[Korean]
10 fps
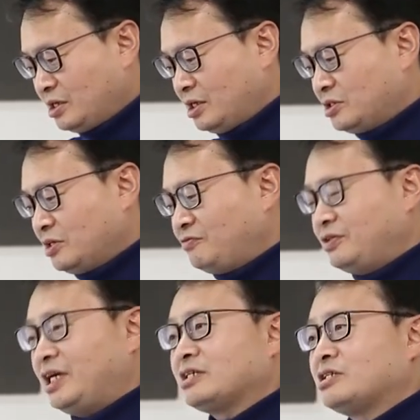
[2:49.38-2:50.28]
그래서 이
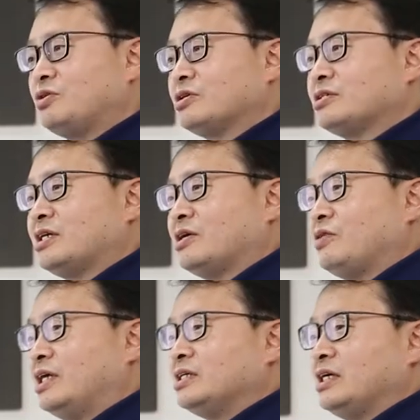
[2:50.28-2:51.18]

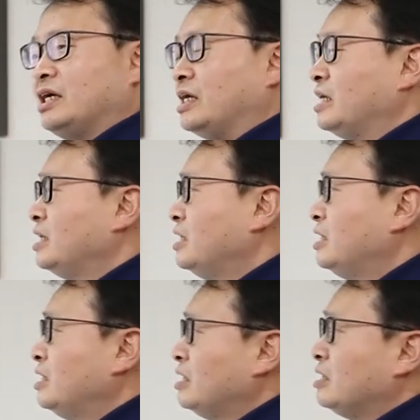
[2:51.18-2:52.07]
VXWorks라고 하는 게
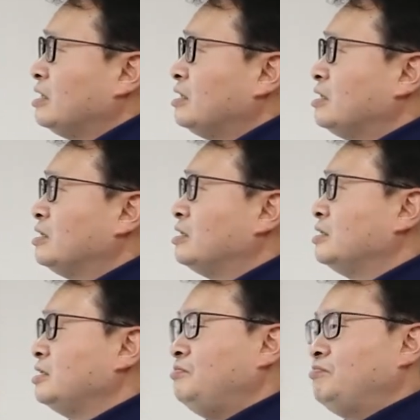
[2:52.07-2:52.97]
어,
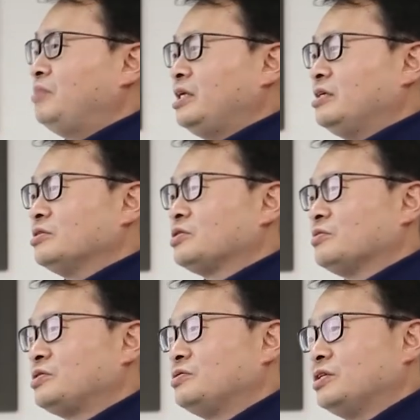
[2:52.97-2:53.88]
인베디드
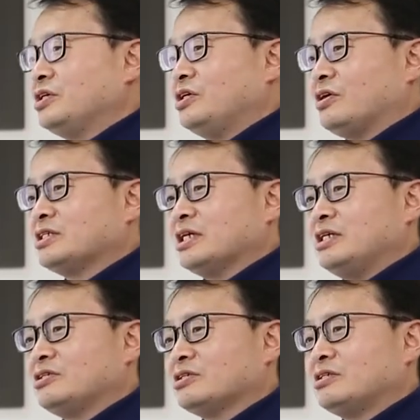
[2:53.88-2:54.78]
소프트웨어 역사에
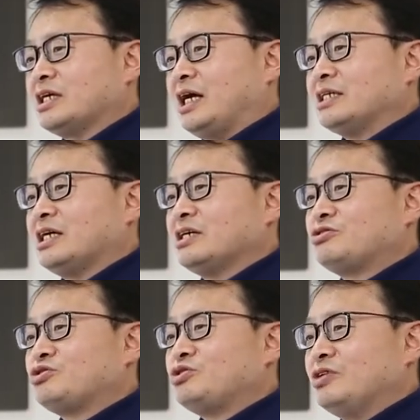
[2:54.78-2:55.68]
있어서는 가장
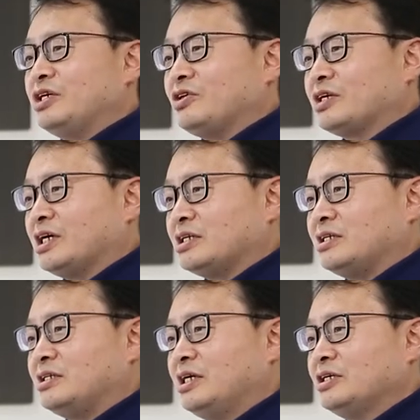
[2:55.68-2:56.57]
중요한
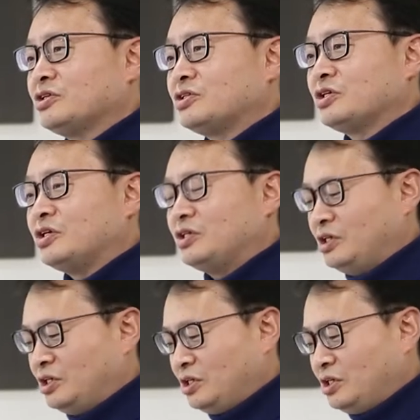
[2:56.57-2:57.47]
역할을 했었죠.
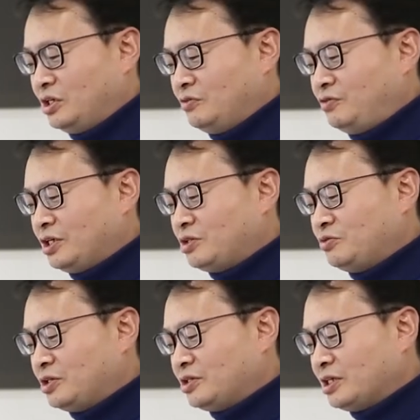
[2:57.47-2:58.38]

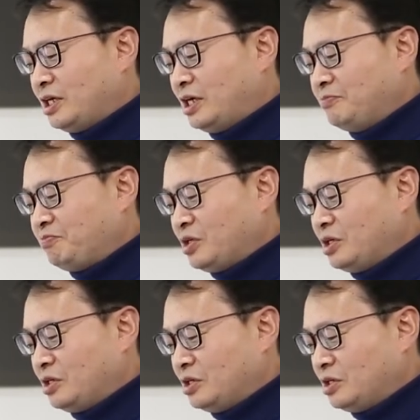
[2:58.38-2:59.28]
VXWorks가
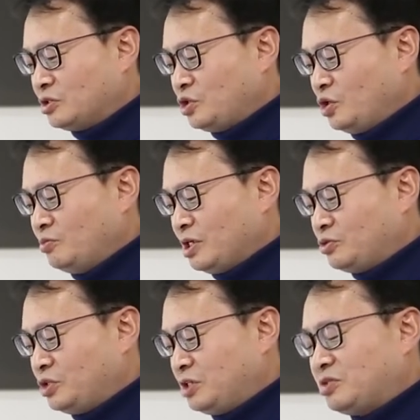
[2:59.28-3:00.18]
어,
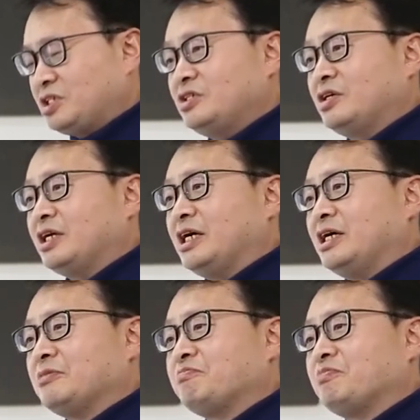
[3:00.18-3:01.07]

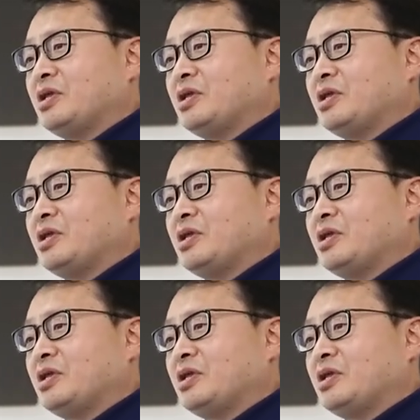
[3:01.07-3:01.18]
1997년에